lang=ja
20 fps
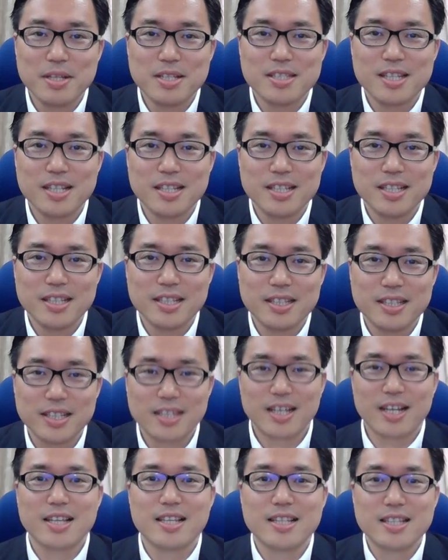皆さんに
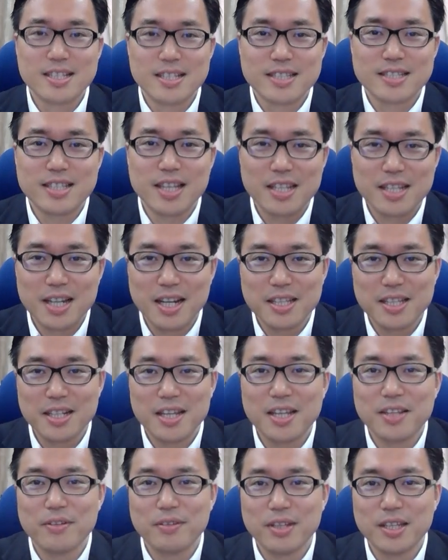理解していただいて
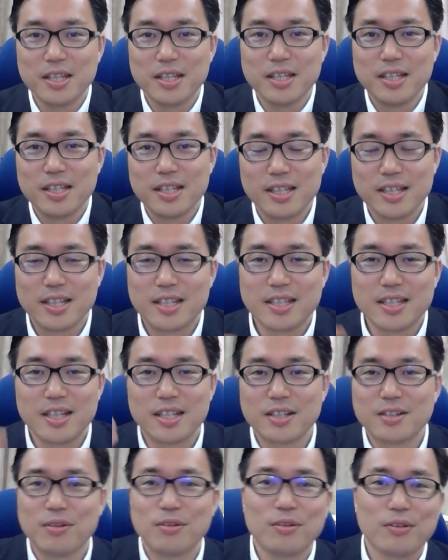ないのに、いきな
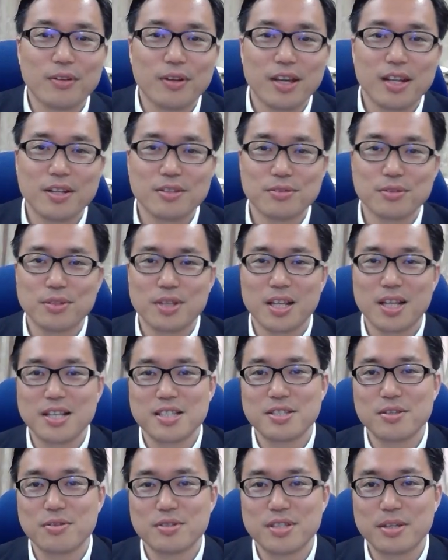りこう偉そうな
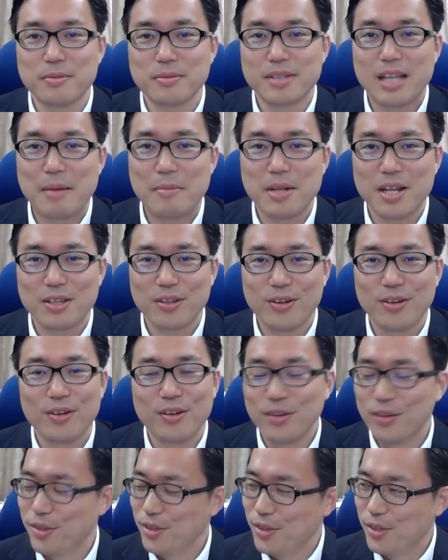話をしてもダメだと
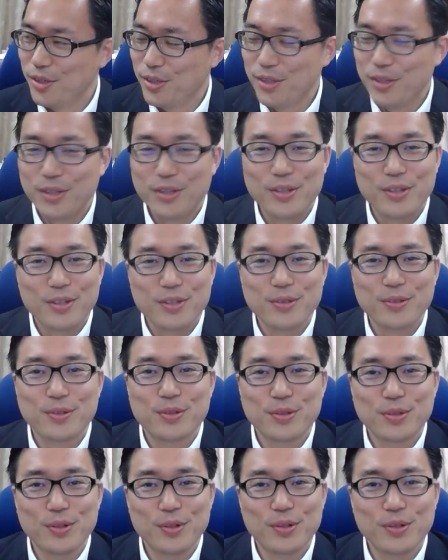いう
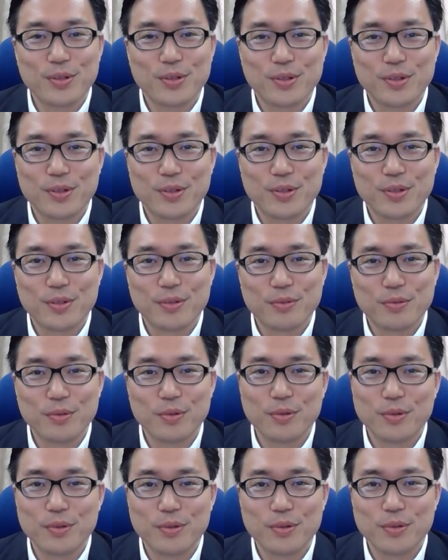こと
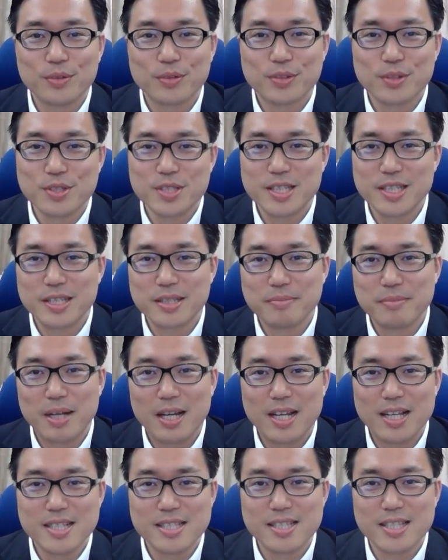を少し、ま
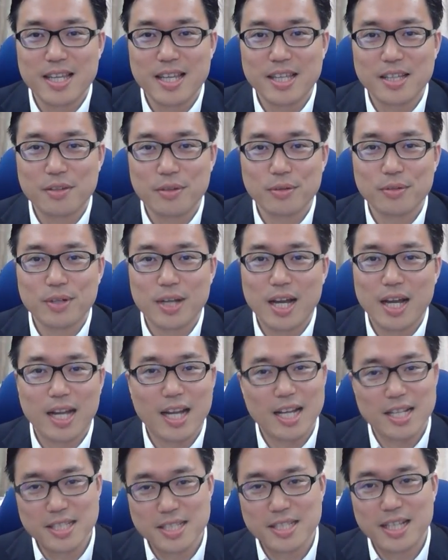あ、反省というか
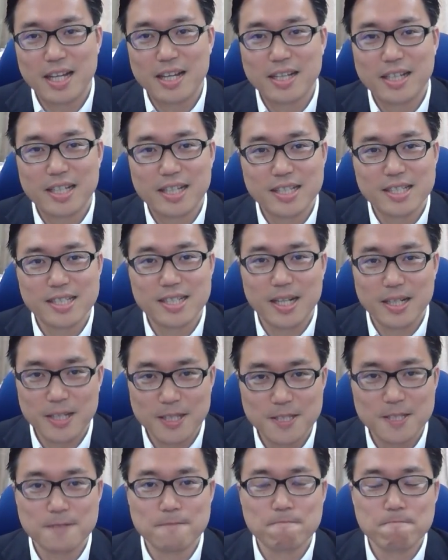感じた次第
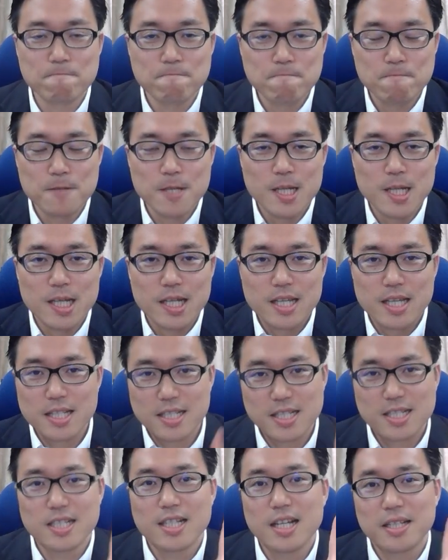です。1
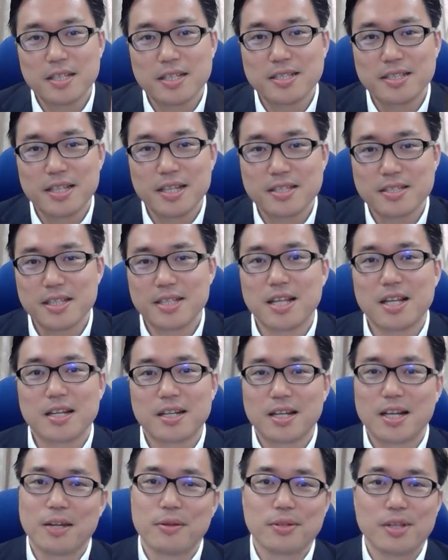時間ですね、座
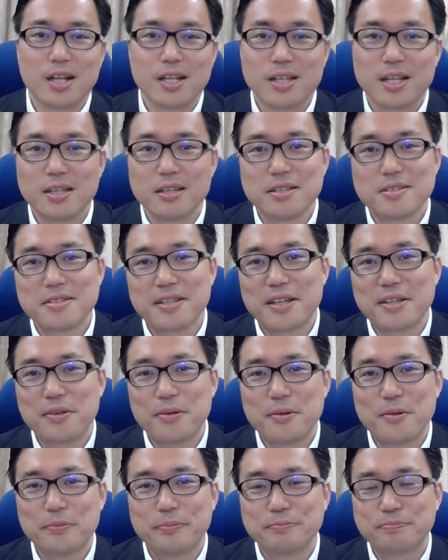談会をいただいたんですけ
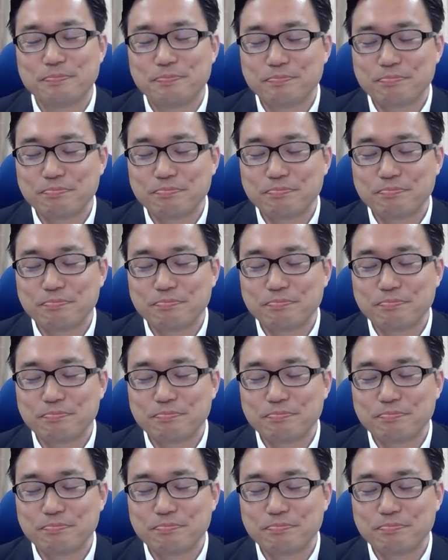ど、